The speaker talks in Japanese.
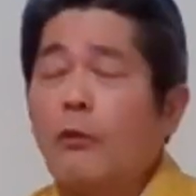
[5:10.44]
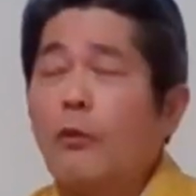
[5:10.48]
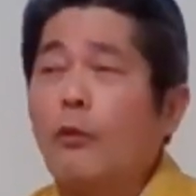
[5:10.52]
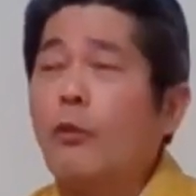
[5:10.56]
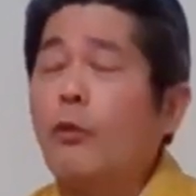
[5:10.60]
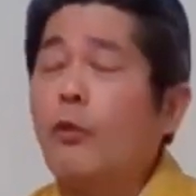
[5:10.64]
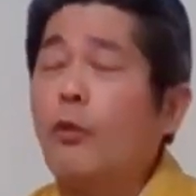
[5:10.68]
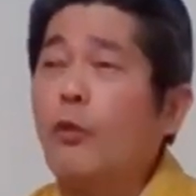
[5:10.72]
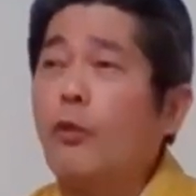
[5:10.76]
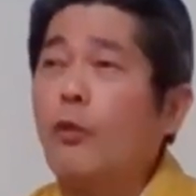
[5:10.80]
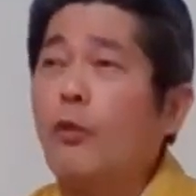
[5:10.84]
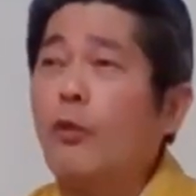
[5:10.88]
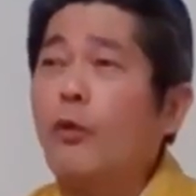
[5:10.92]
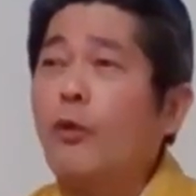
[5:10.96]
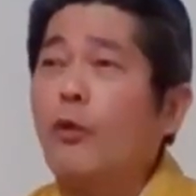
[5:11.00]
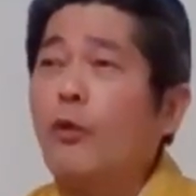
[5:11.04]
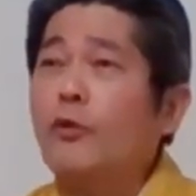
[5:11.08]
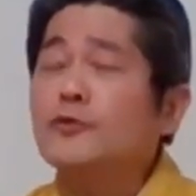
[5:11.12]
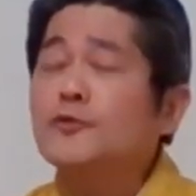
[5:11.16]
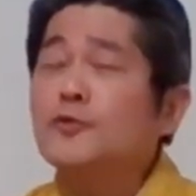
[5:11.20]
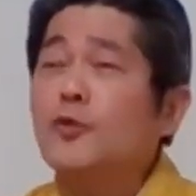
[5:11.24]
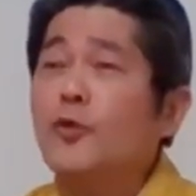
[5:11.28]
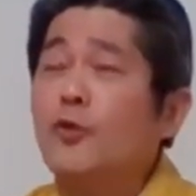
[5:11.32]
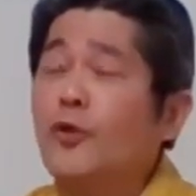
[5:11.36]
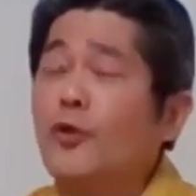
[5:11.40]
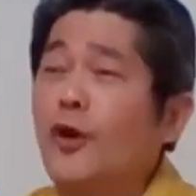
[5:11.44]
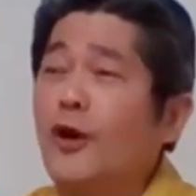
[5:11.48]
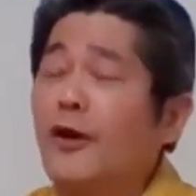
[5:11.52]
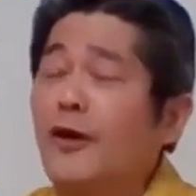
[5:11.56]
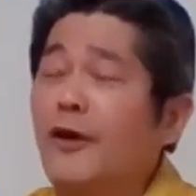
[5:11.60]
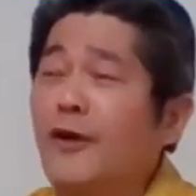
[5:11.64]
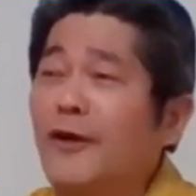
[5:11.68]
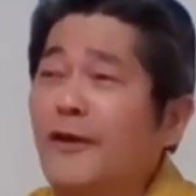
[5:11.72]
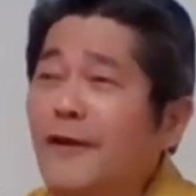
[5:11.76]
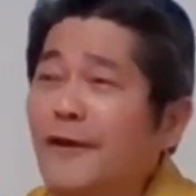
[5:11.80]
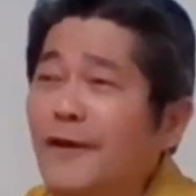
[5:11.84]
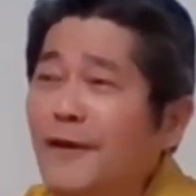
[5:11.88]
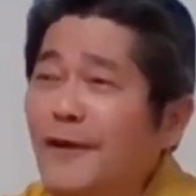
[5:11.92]
おお、そうか
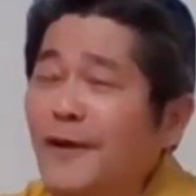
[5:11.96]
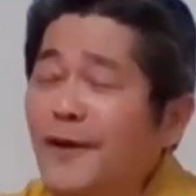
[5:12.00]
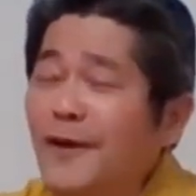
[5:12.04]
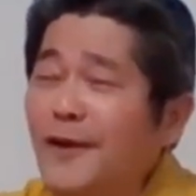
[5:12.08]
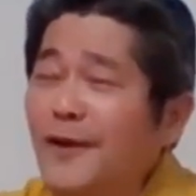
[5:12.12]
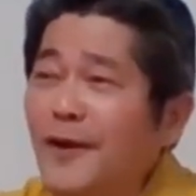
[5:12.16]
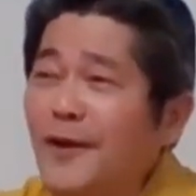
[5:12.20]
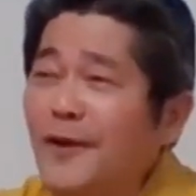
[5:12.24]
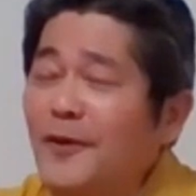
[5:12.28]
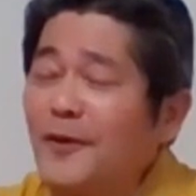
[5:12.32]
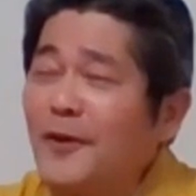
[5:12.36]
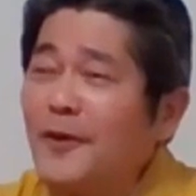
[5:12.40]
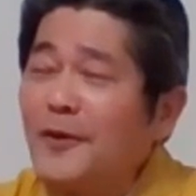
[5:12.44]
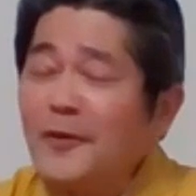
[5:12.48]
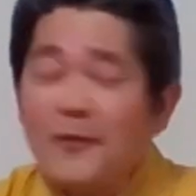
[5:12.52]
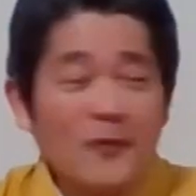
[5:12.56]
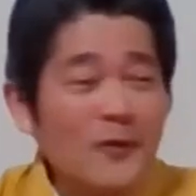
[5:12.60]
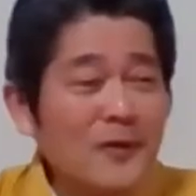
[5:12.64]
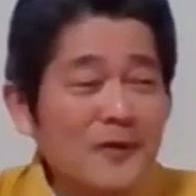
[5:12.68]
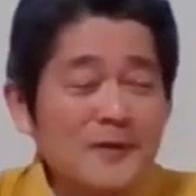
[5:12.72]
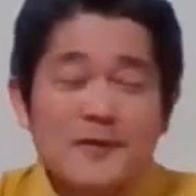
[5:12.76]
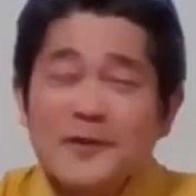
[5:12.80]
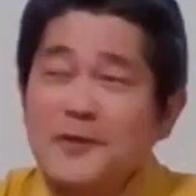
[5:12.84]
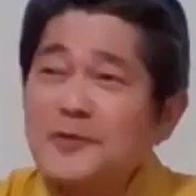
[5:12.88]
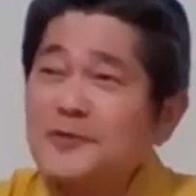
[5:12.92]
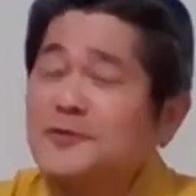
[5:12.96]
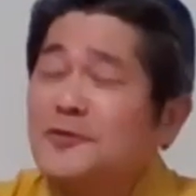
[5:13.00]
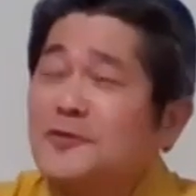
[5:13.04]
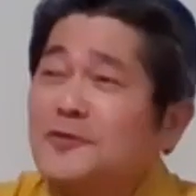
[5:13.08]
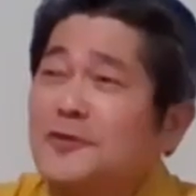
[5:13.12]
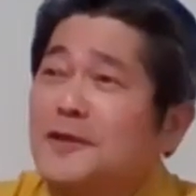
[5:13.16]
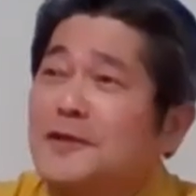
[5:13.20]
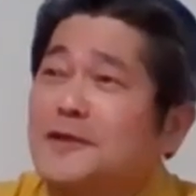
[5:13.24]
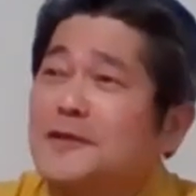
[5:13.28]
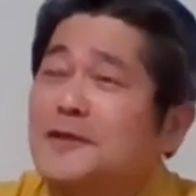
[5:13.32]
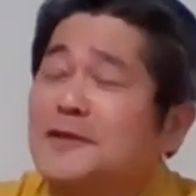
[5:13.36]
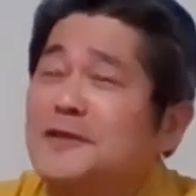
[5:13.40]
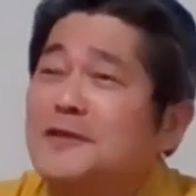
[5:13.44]
い。えー、え、俺ってそん
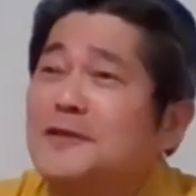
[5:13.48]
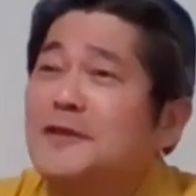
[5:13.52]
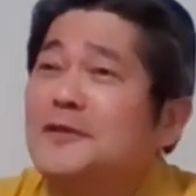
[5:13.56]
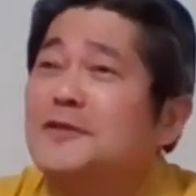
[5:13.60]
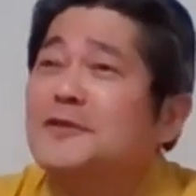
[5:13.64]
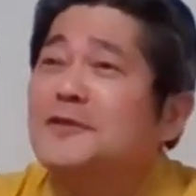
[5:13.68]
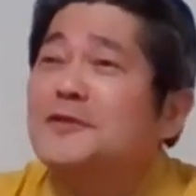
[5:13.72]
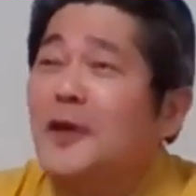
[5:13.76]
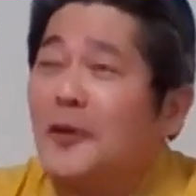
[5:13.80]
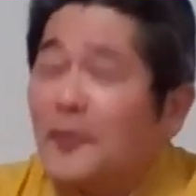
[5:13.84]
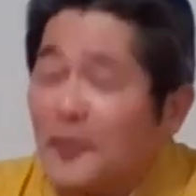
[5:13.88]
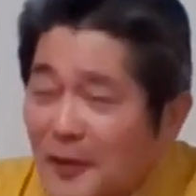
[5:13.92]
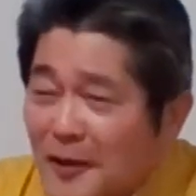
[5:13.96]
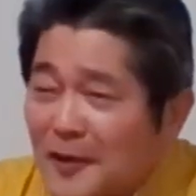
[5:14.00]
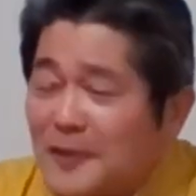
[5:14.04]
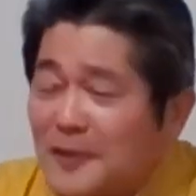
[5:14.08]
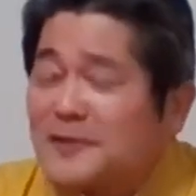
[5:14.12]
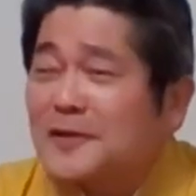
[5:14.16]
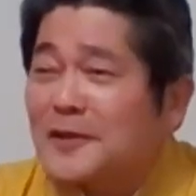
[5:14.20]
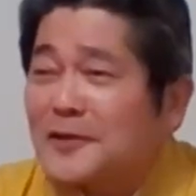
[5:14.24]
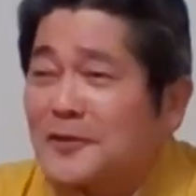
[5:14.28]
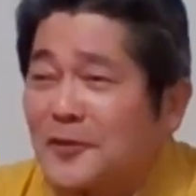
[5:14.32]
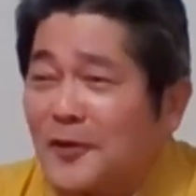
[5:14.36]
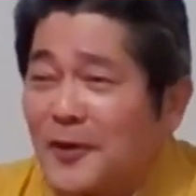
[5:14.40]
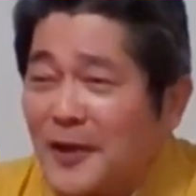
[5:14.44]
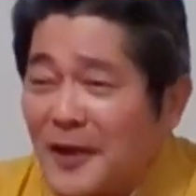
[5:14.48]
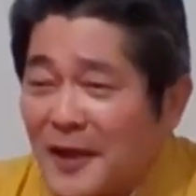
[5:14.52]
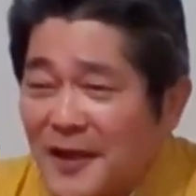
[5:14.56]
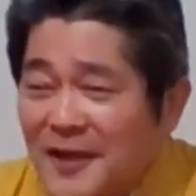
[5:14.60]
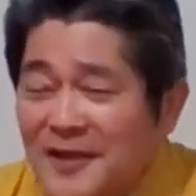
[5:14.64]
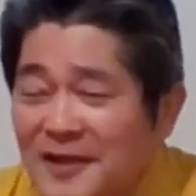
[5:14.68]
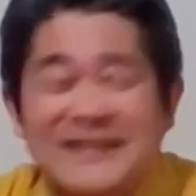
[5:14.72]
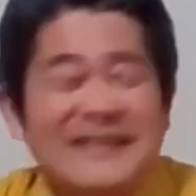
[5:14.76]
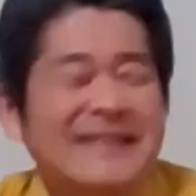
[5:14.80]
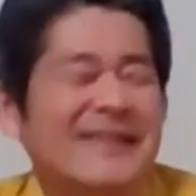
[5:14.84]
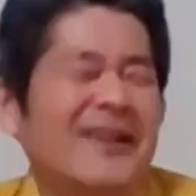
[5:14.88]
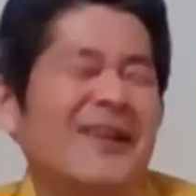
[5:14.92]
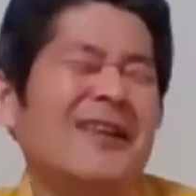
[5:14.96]
なに頼られてんのか
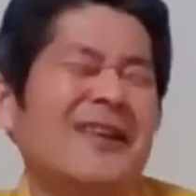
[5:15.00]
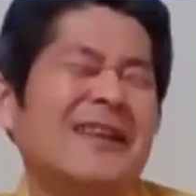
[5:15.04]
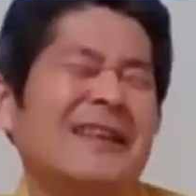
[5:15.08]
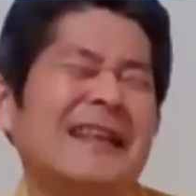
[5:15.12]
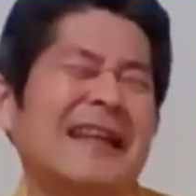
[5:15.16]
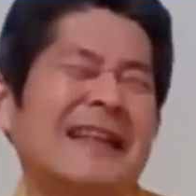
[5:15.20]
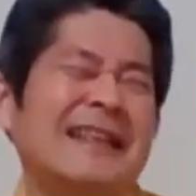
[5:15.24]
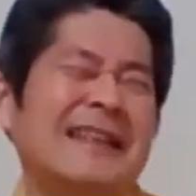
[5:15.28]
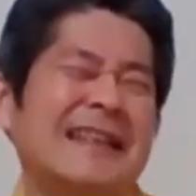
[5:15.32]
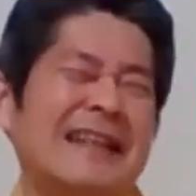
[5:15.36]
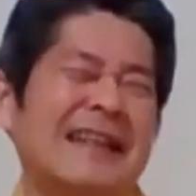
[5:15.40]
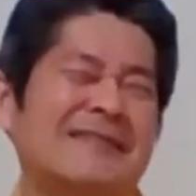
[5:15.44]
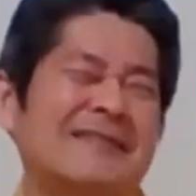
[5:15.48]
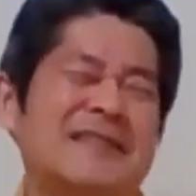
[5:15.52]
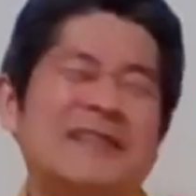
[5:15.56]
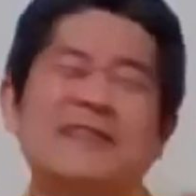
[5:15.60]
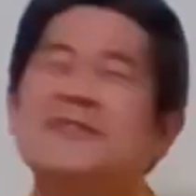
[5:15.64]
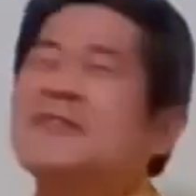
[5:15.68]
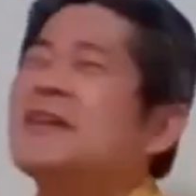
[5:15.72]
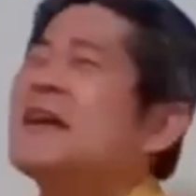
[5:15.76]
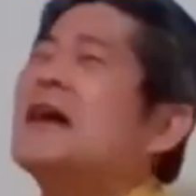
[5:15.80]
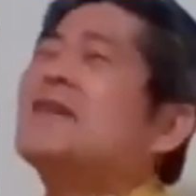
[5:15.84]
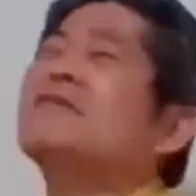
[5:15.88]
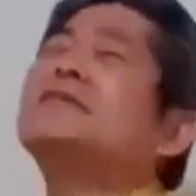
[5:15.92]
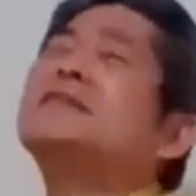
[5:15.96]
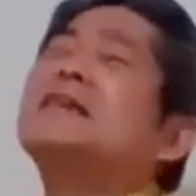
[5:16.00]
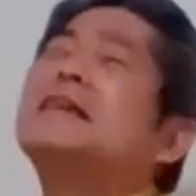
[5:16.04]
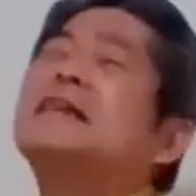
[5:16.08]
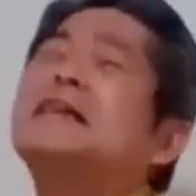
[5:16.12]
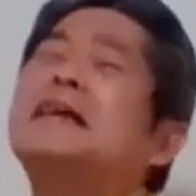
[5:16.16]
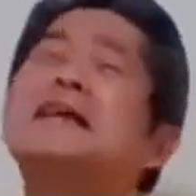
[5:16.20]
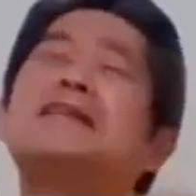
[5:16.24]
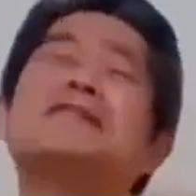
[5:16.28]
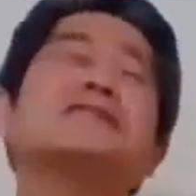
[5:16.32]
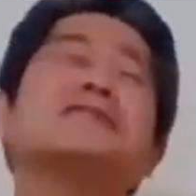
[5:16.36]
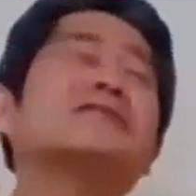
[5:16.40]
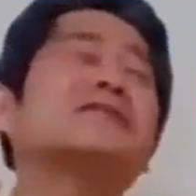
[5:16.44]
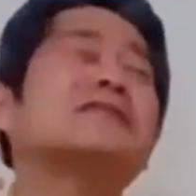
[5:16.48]
いそうなんだよ。うちの神さん
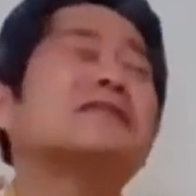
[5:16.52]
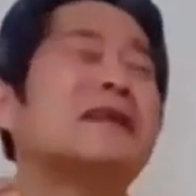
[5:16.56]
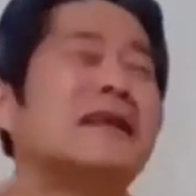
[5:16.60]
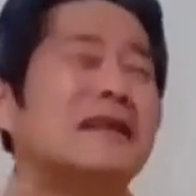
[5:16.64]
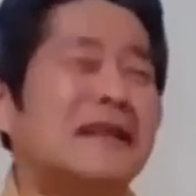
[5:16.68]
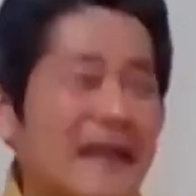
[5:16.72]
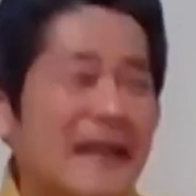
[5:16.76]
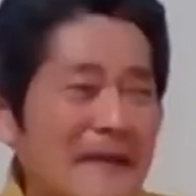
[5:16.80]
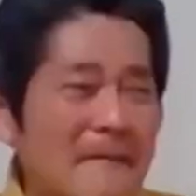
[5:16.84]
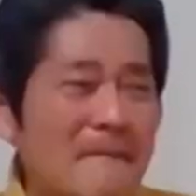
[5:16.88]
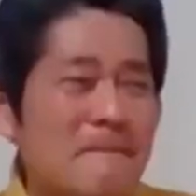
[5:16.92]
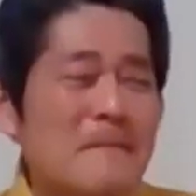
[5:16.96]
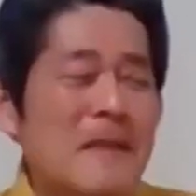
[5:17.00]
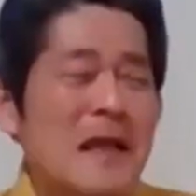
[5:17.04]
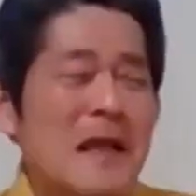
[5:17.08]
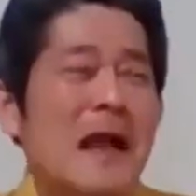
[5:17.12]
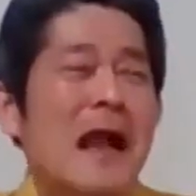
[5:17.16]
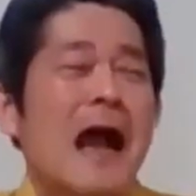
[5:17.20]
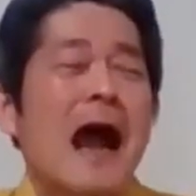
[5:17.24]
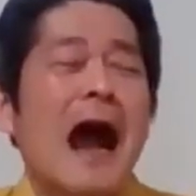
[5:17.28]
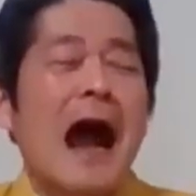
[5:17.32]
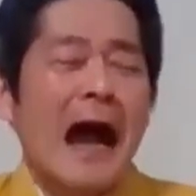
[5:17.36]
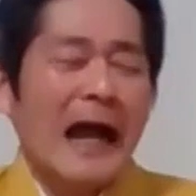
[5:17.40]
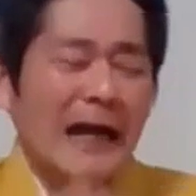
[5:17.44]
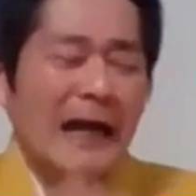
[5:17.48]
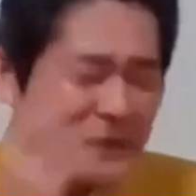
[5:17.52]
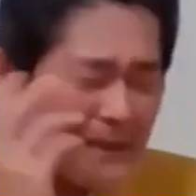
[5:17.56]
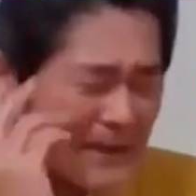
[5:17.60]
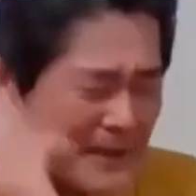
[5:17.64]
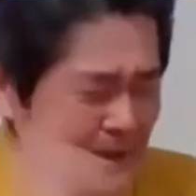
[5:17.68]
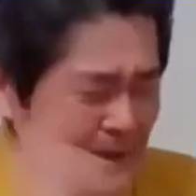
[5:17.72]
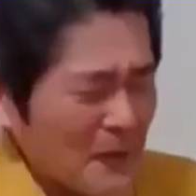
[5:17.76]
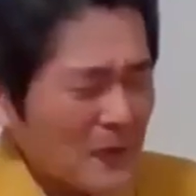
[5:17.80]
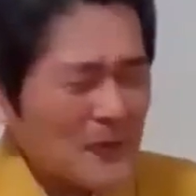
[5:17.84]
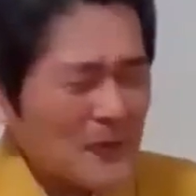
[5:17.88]
が言うにはね、兄